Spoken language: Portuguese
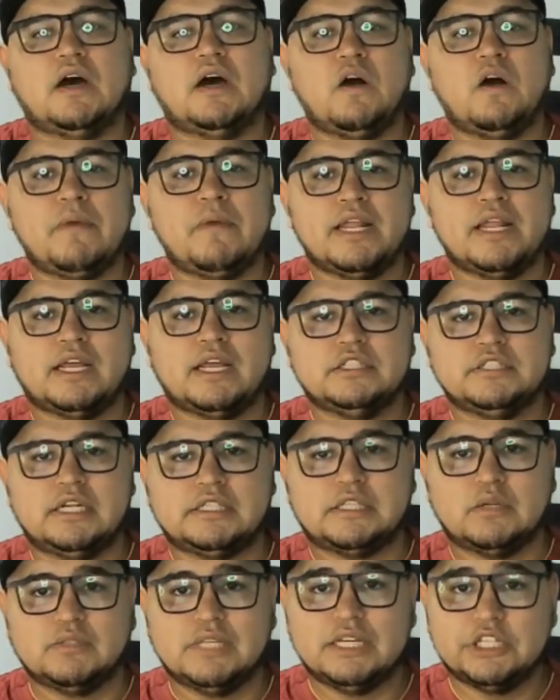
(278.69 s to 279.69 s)
A América de
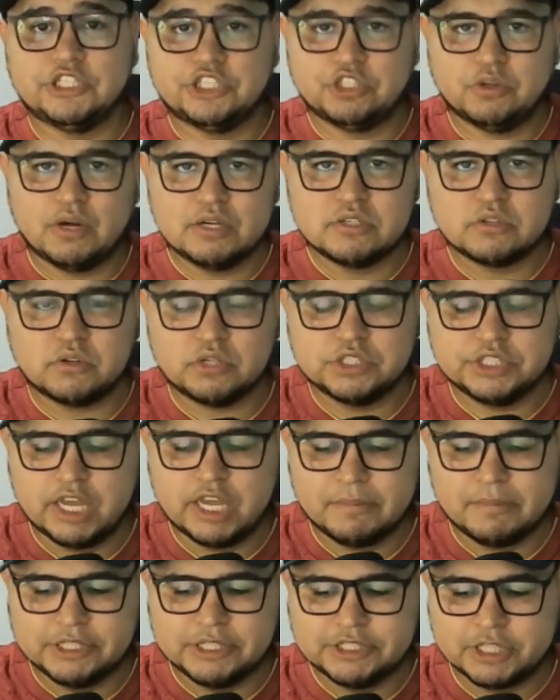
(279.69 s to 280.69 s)
Natal deixou a zona de
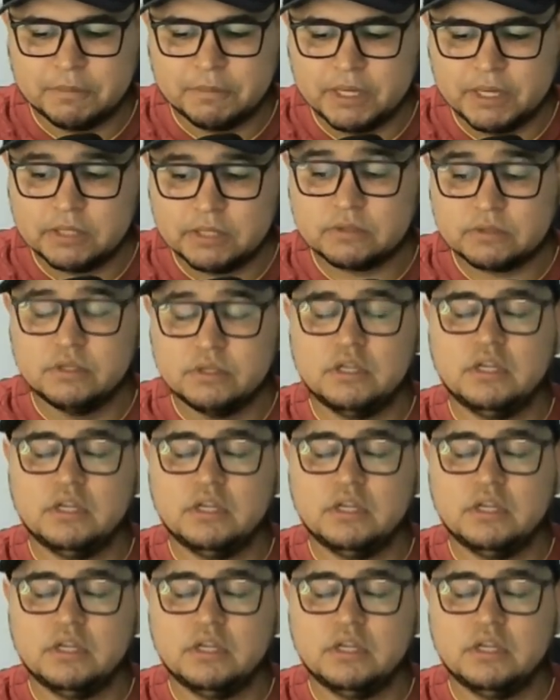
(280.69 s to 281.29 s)
rebaixamento,